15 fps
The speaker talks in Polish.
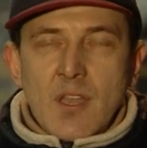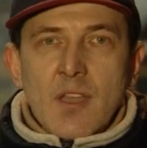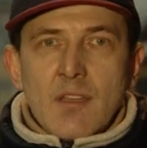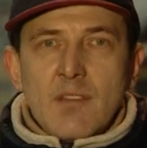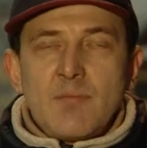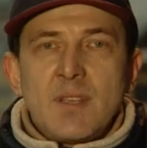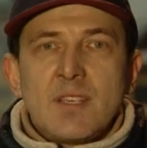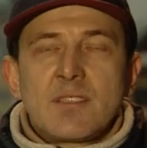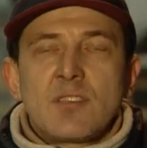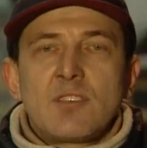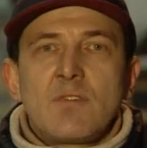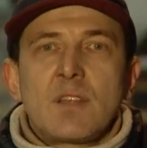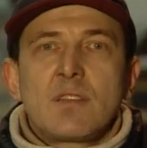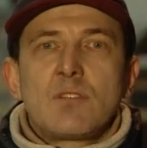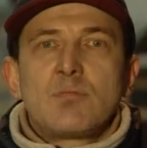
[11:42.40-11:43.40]
W miejsce
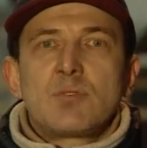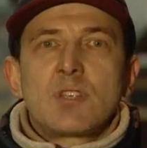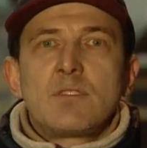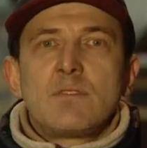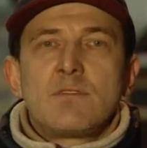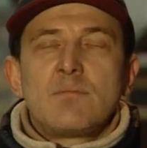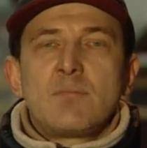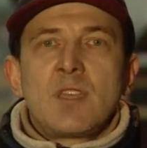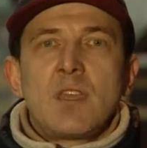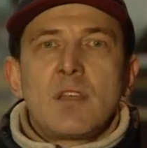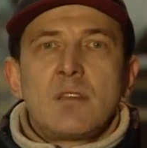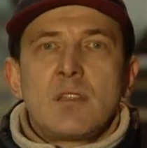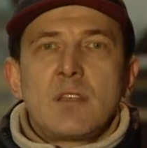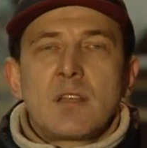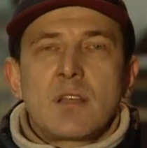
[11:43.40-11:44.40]
świateł
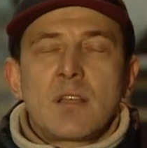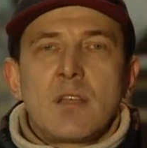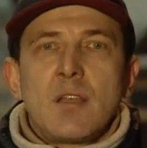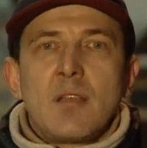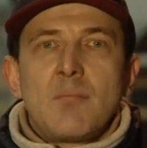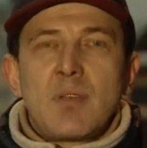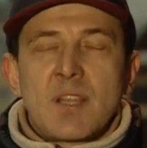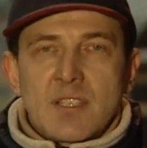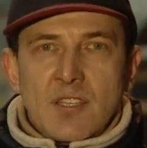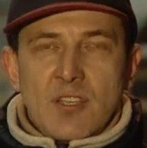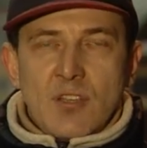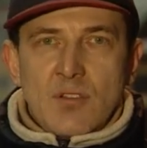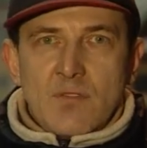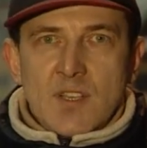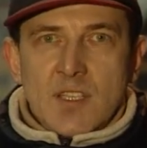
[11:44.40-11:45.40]
przeciwmgielnych
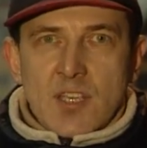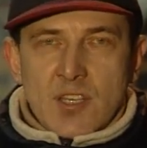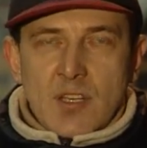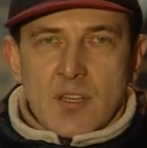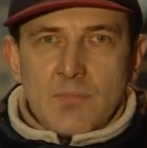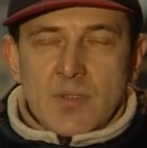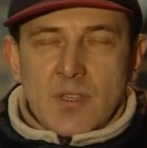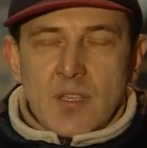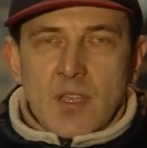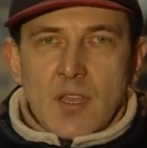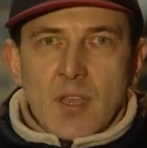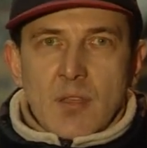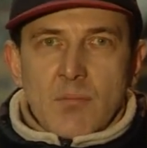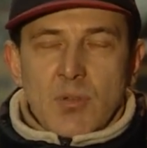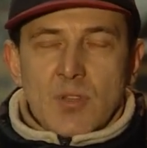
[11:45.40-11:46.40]
plastikowe zaślepki.
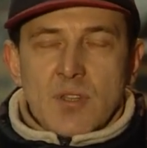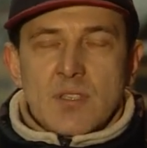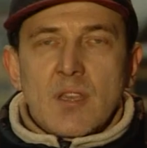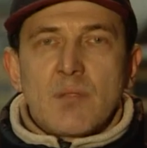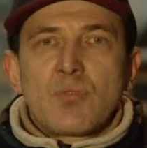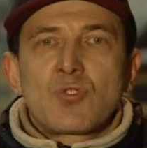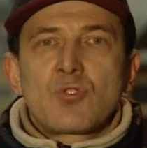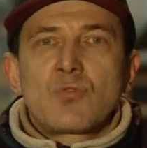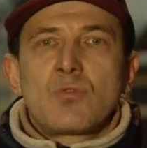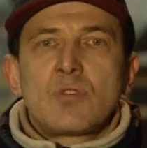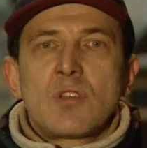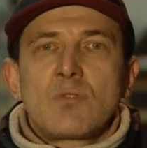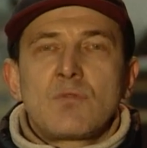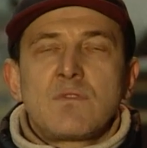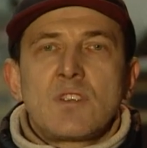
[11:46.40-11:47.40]
Policja
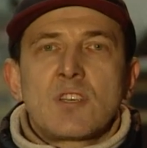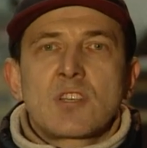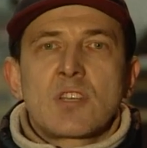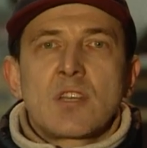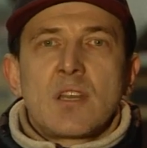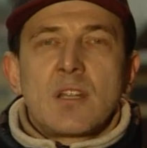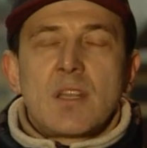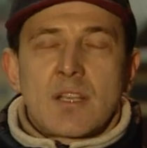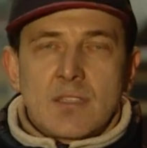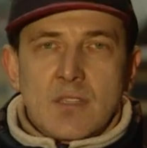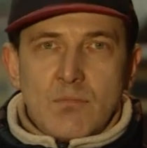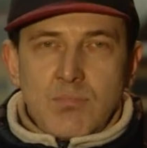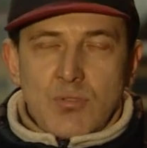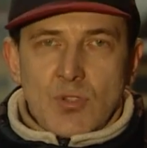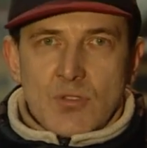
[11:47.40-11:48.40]
poszukuje również
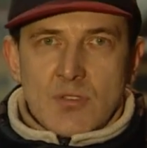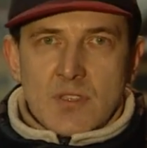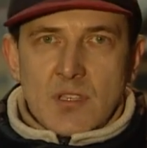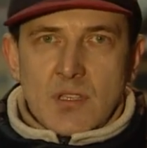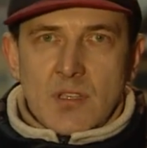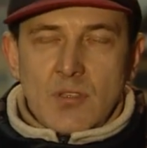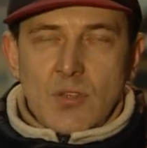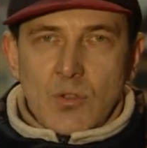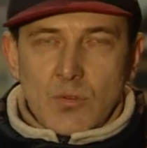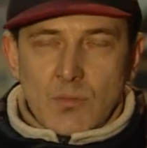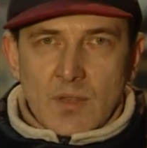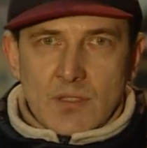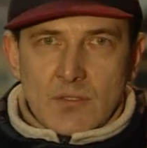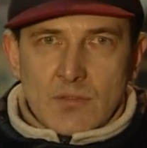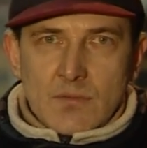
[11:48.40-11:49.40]
następujących
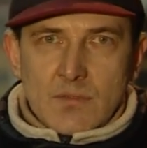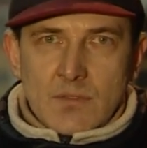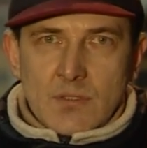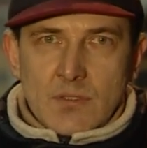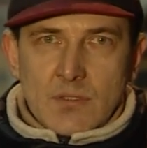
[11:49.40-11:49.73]
dokumentów.